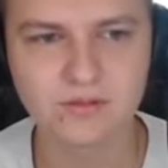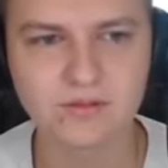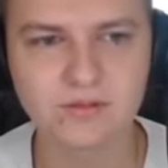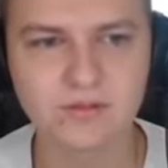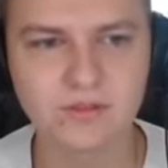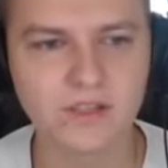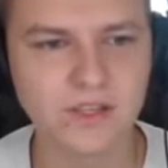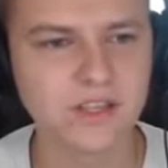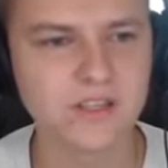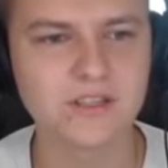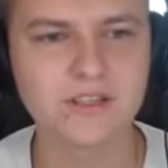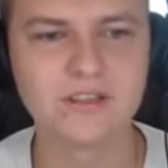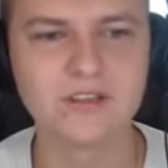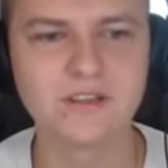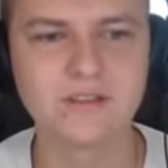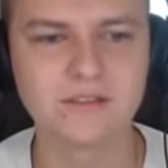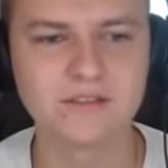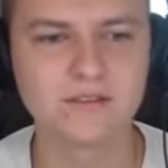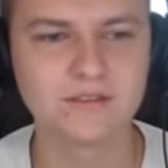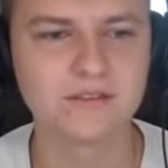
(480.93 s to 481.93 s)
Нет.
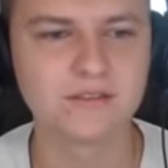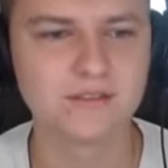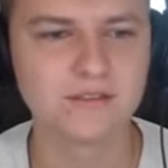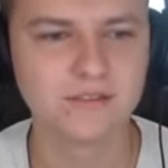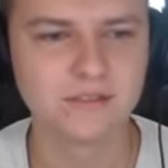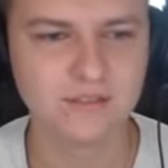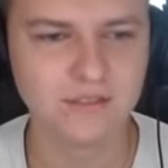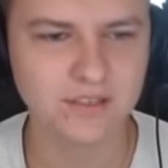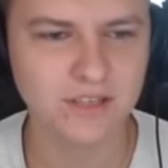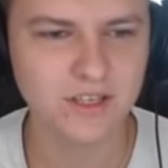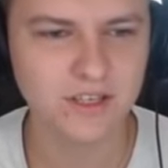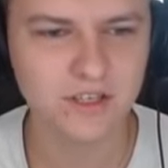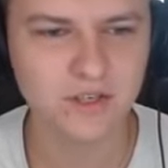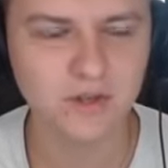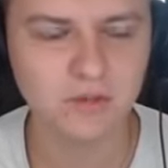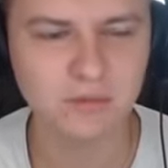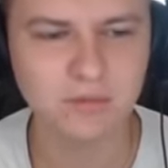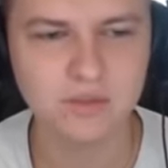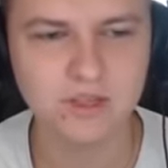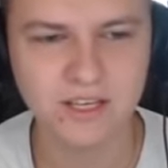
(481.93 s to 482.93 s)
Ни о
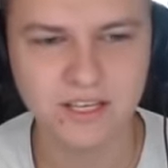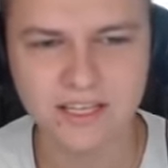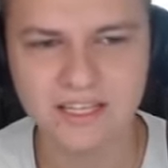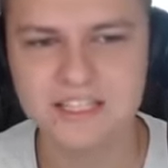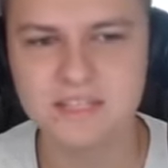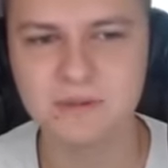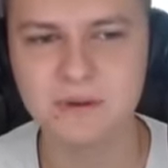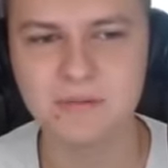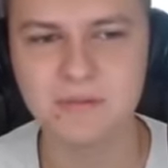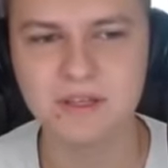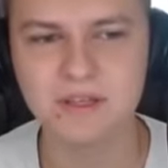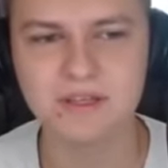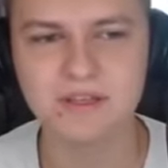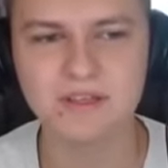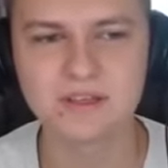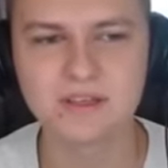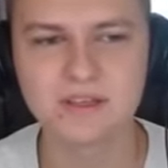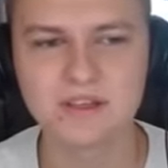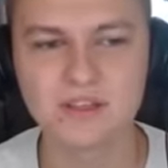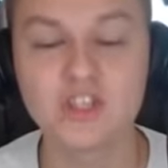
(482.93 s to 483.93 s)
чем. 13 побед.
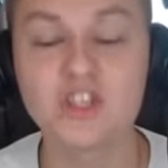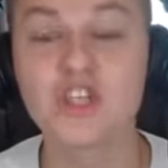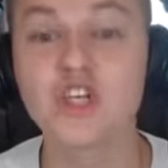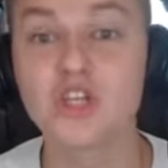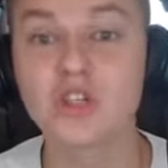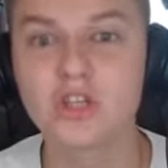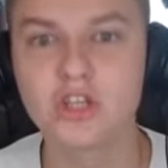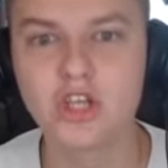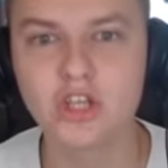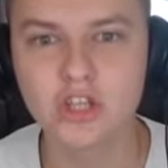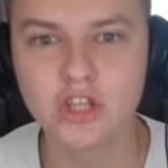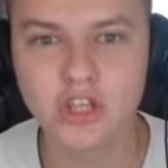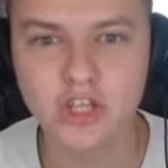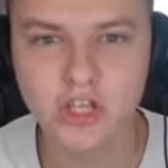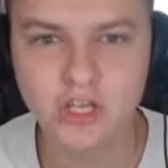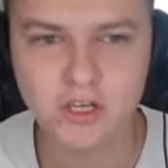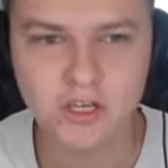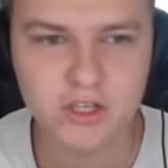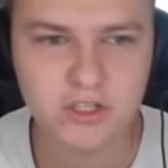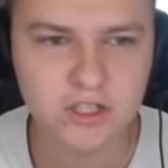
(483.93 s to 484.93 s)

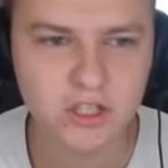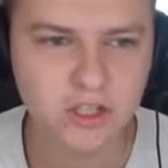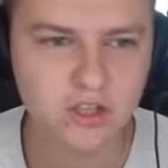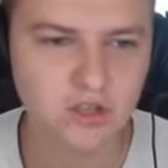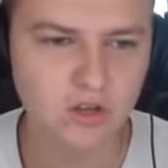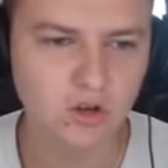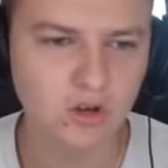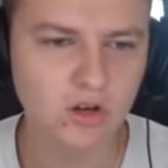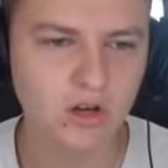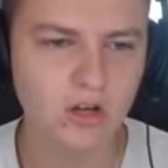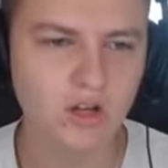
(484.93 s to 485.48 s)
14-0.